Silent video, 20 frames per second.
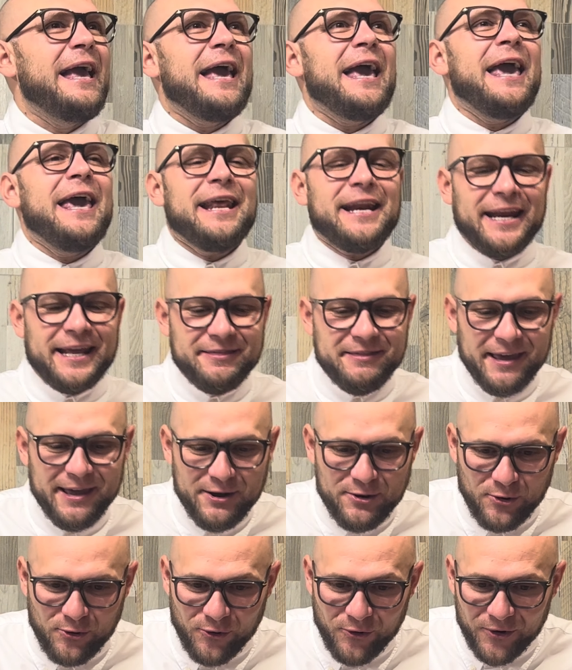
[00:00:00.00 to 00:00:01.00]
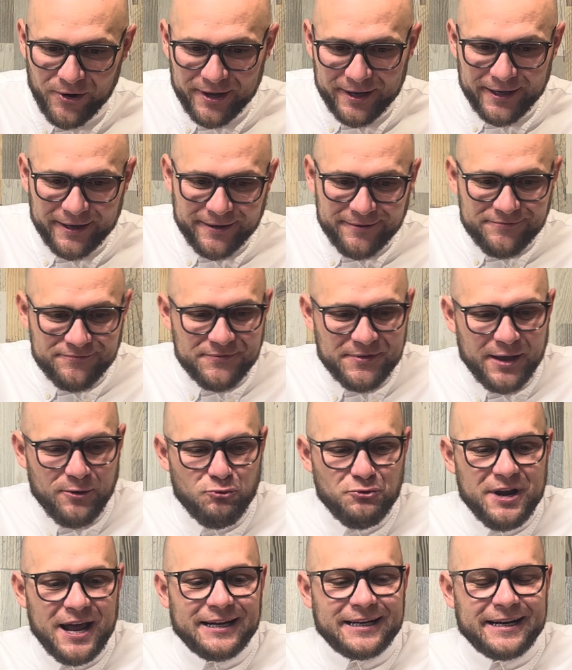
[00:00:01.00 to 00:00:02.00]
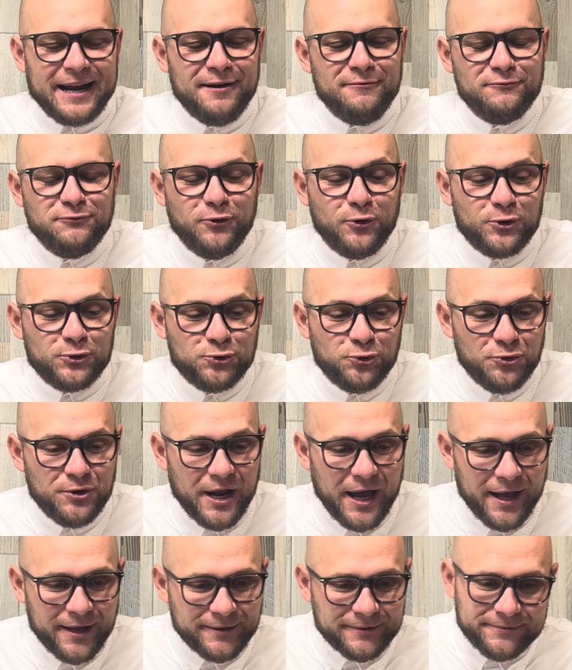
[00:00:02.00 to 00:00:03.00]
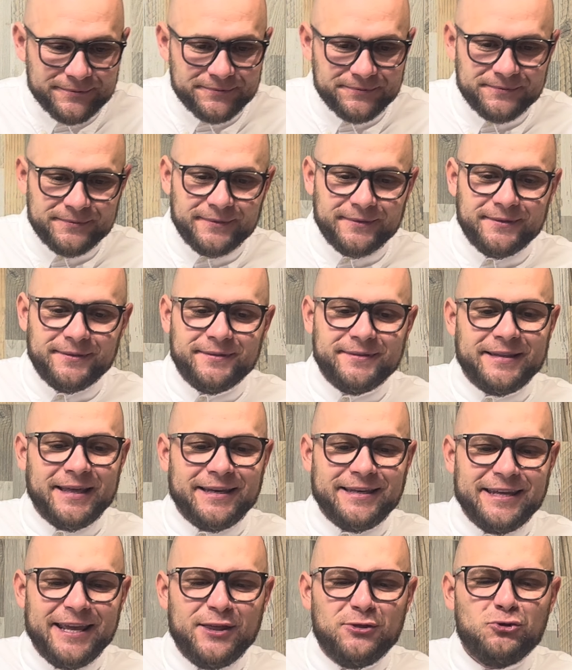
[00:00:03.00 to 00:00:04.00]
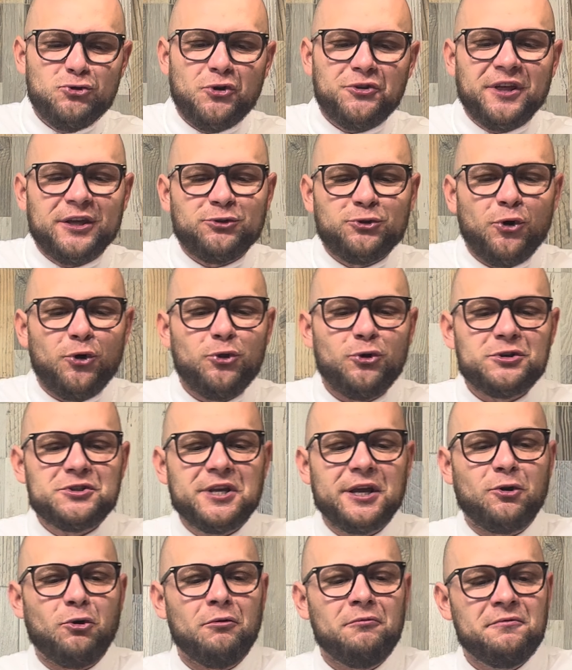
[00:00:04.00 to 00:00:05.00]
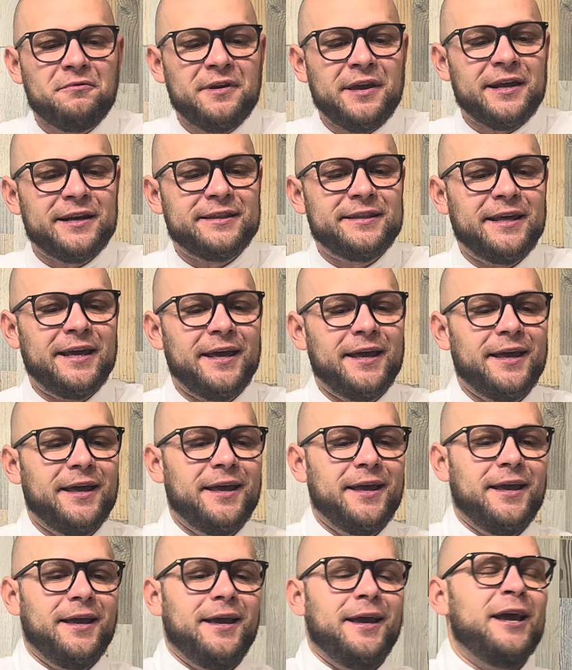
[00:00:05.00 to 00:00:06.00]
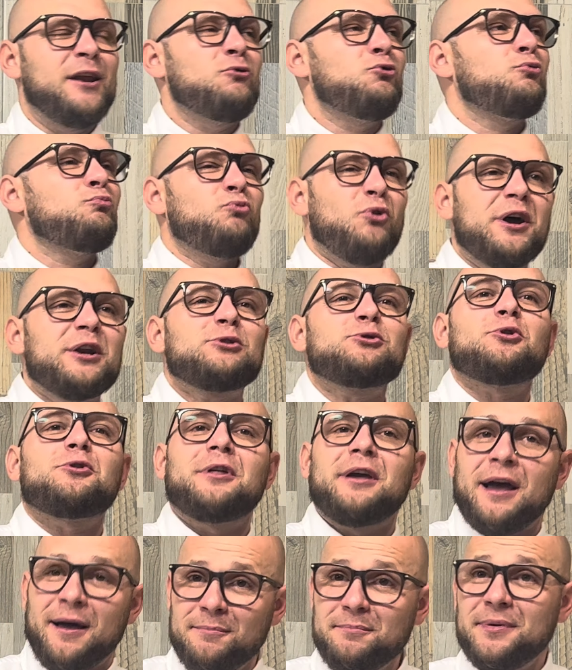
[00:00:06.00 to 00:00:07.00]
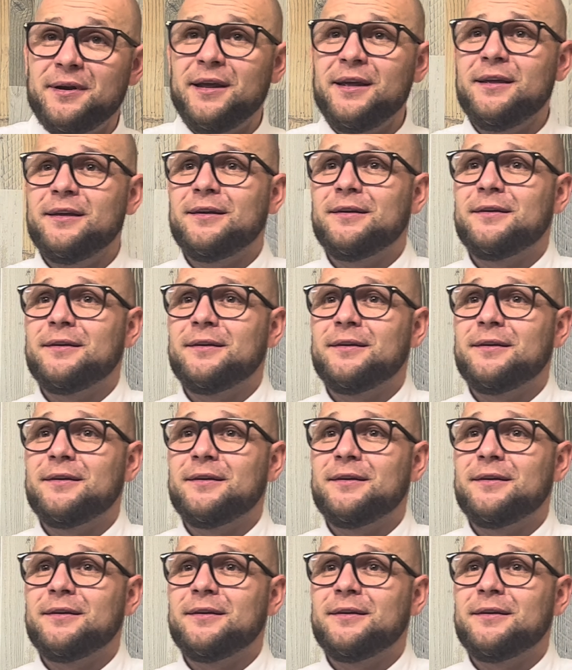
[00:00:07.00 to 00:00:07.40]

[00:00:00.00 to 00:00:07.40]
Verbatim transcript: heredero de una gran fortuna, teniendo de todo, se convierte en un muerto de hambre?